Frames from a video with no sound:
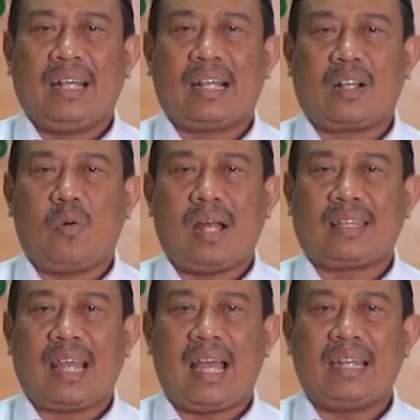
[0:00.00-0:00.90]

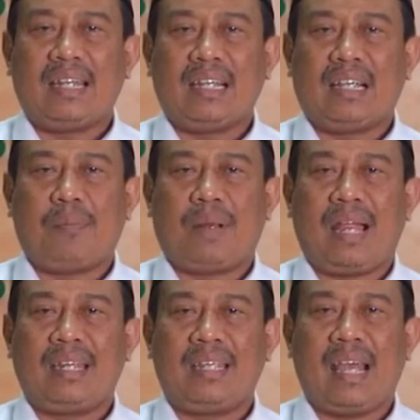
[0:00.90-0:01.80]
kekuatan,
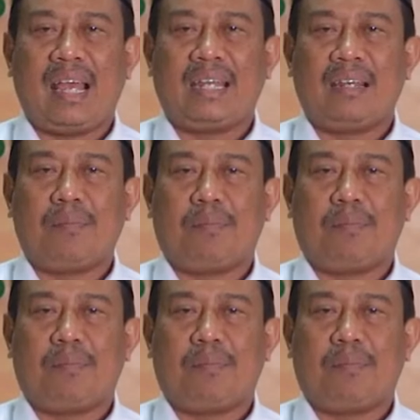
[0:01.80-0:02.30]
keberanian,